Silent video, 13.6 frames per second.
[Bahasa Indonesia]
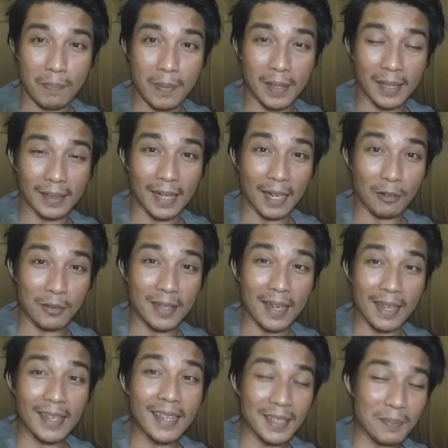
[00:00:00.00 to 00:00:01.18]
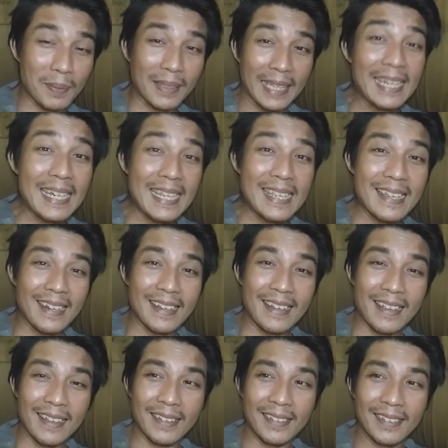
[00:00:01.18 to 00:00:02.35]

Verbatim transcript: bikin karena coaching lagi ya seperti ini jadinya